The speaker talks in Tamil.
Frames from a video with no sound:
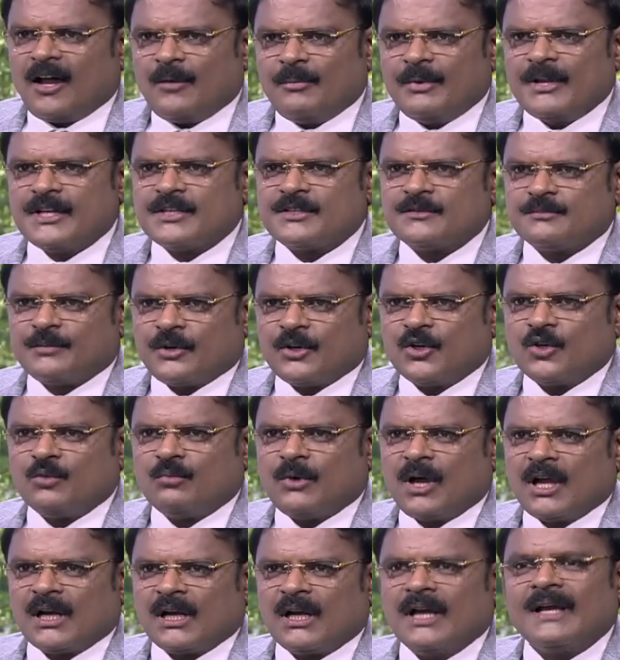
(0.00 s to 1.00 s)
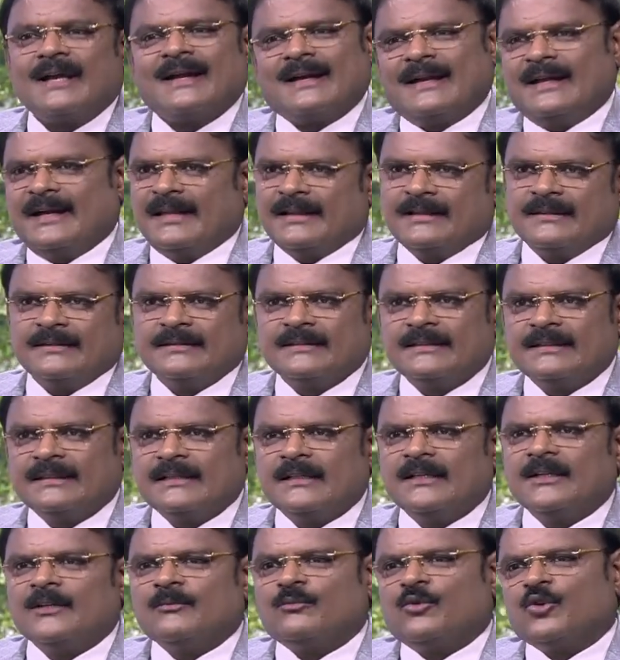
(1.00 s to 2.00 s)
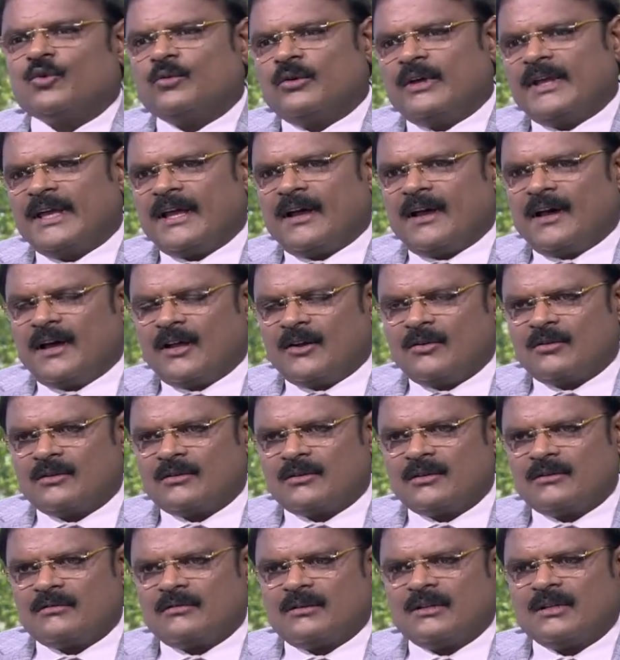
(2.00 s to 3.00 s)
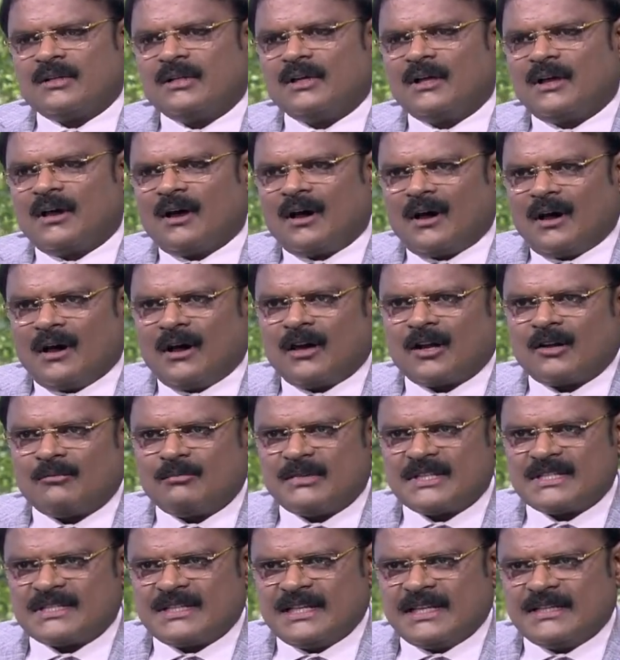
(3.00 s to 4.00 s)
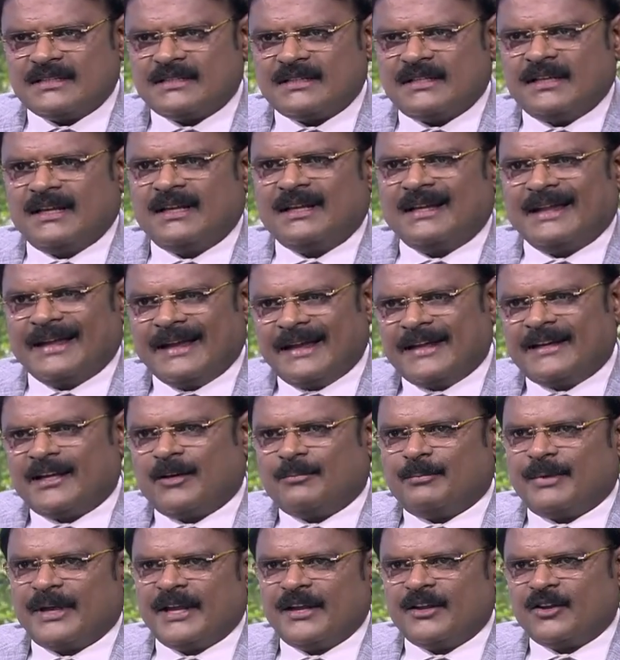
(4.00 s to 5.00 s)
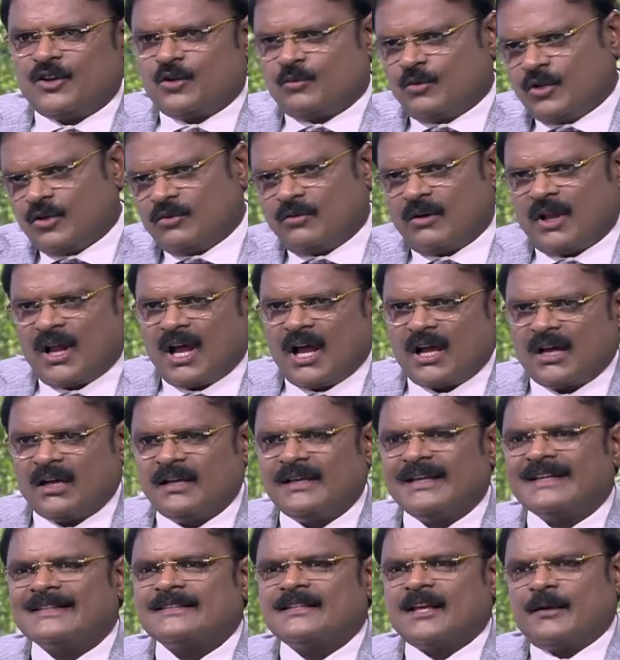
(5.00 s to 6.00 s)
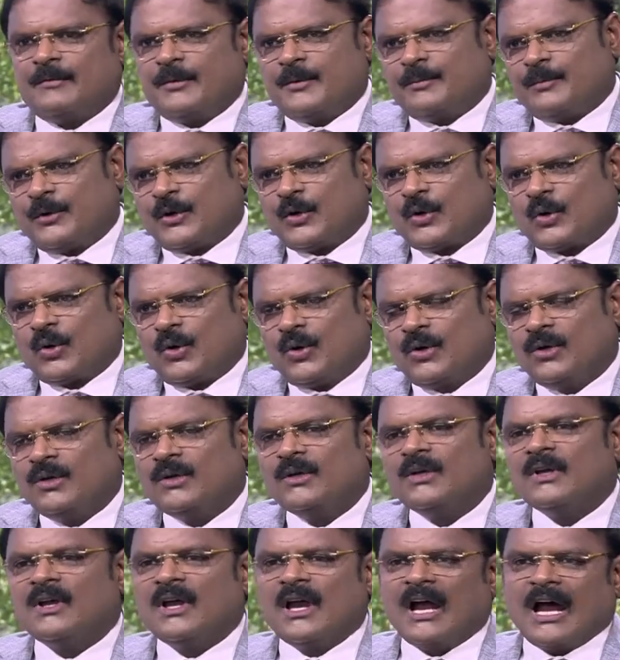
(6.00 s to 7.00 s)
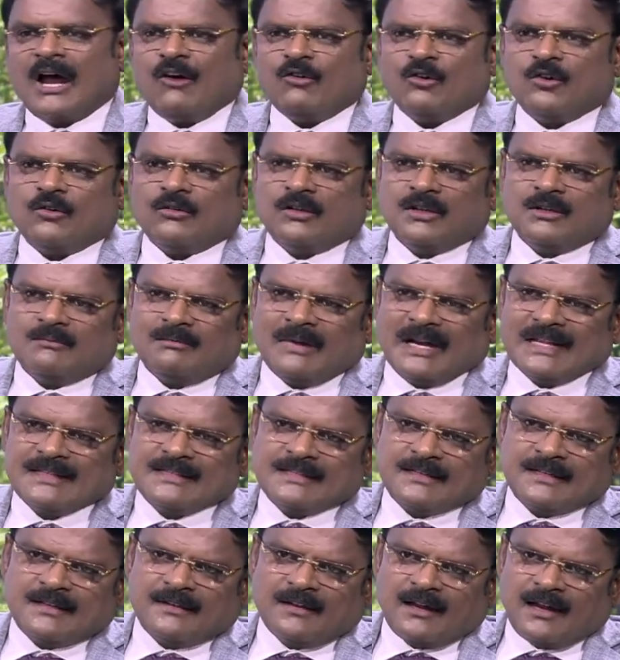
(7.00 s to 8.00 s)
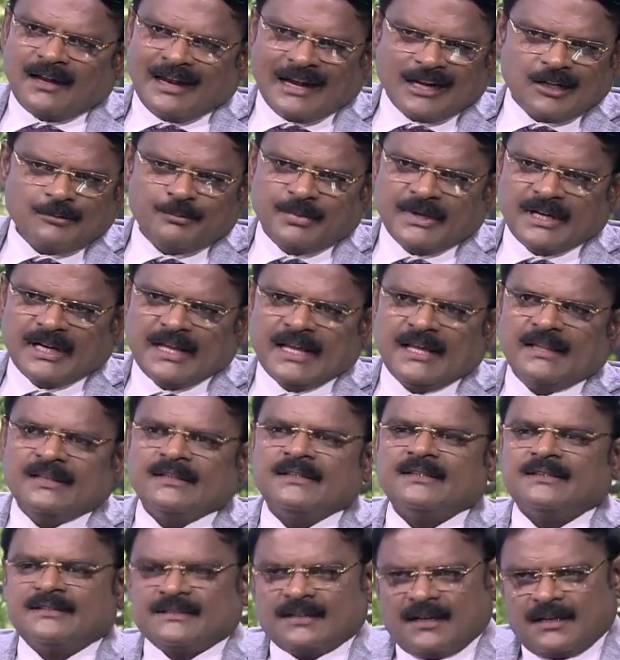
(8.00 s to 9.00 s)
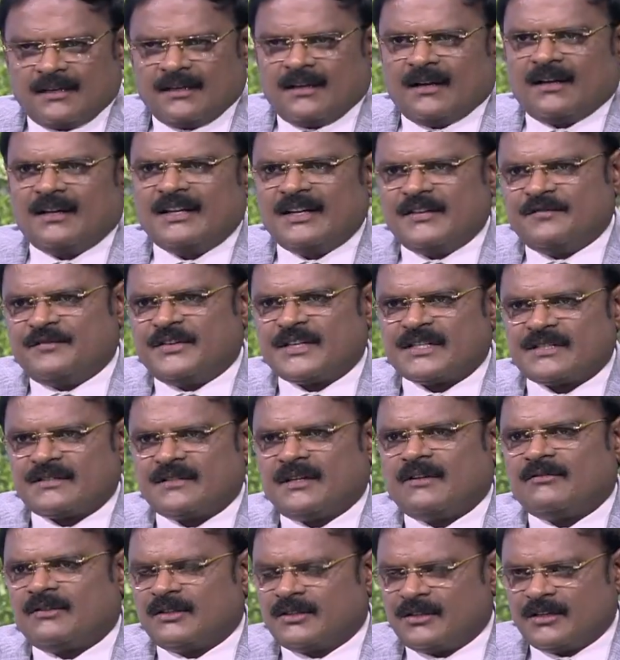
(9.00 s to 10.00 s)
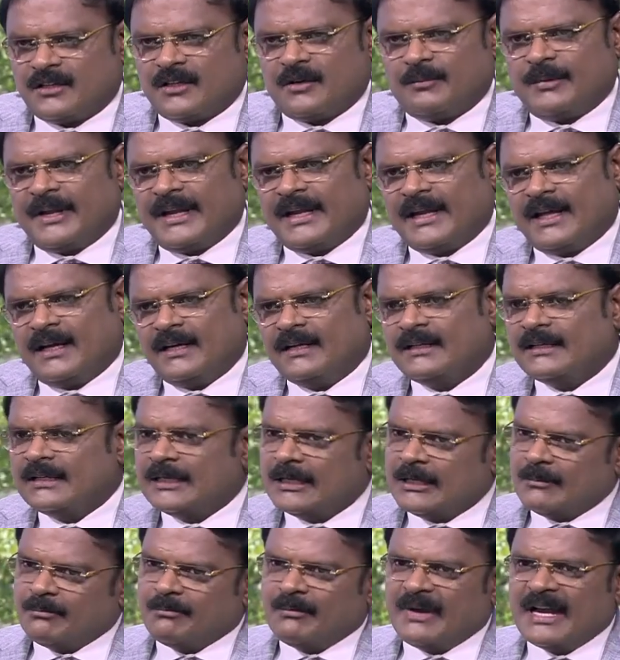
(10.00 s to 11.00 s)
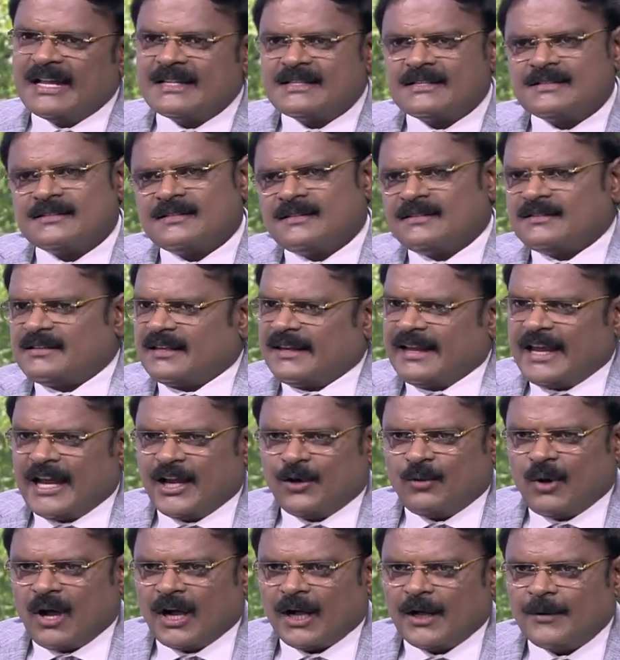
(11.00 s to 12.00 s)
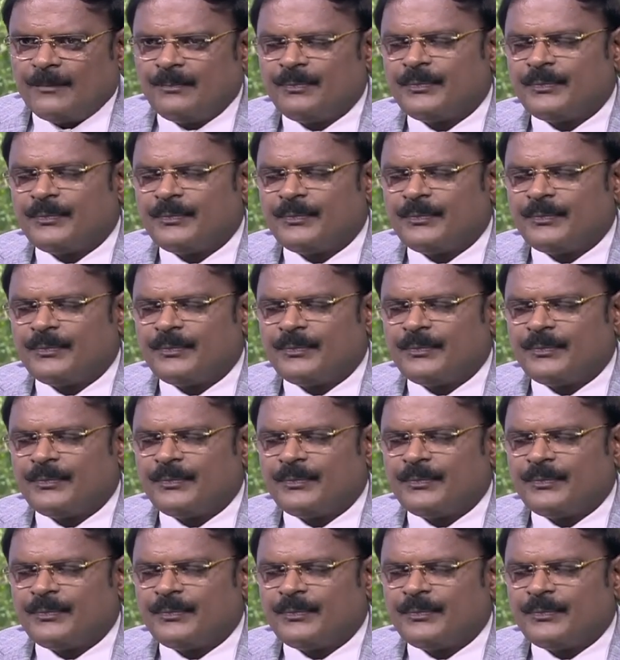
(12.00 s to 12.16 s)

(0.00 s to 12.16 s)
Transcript: ஆப்ரேஷன் பண்ணணுமான்னா கிடையாது பொதுவாக யார் ஒருத்தருக்கு வந்து ஆரம்ப ஸ்டேஜ்லேயே லைட்டாக பெயின் இருக்கும்போது வராங்க எக்ஸாமின் பண்ணுறோம் அவங்களுக்கு வந்து மலச்சிக்கல்னால அடப்பு கிடையாது சாதாரண இன்ஃபெக்ஷனால் வந்திருக்கு அப்படின்னா மெடிசின்ஸை சரியாயிடுவாங்க